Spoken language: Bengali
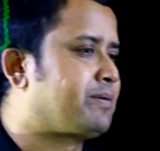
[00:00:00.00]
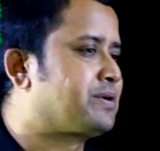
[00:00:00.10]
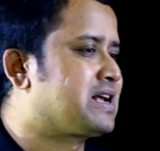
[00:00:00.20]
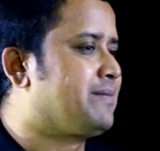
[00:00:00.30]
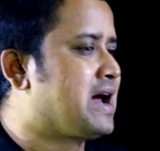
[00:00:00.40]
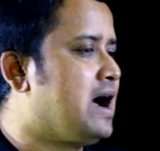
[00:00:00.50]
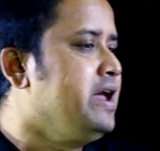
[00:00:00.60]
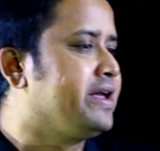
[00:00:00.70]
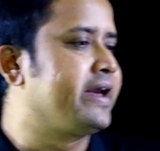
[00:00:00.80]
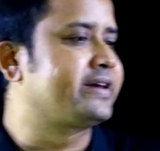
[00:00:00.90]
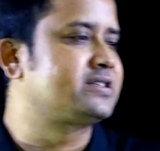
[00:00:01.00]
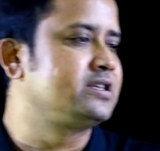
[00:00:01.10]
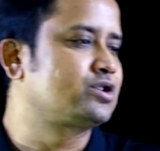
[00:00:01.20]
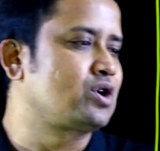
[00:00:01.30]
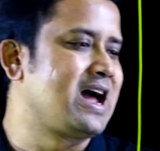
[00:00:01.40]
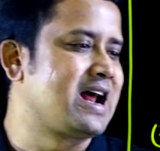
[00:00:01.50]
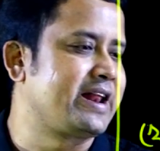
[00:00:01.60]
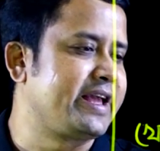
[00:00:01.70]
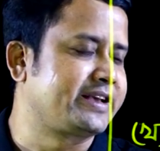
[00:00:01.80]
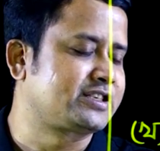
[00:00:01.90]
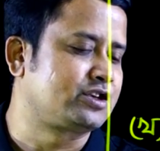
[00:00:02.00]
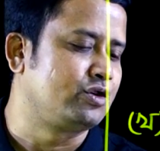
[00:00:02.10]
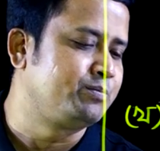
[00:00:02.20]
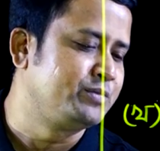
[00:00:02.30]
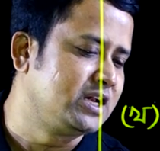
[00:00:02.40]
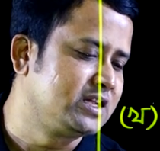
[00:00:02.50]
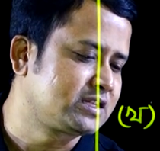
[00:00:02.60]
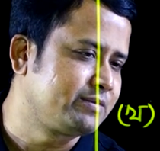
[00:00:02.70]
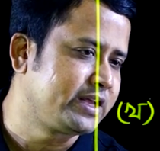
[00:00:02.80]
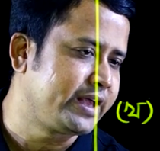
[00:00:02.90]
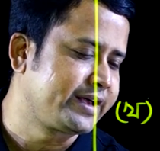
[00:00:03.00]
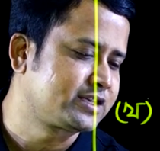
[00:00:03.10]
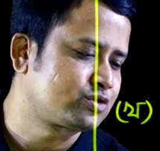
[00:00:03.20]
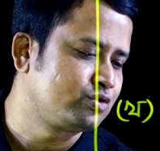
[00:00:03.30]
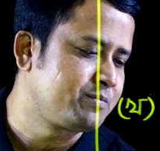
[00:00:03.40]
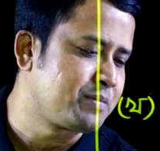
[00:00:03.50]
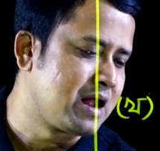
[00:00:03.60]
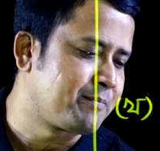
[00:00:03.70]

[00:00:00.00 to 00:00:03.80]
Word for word: ব্যাপারটা আমরা এক্স স্কোয়ার আর এক্স কিউব মিলে লিখতে পারি এক্স টু দি পাওয়ার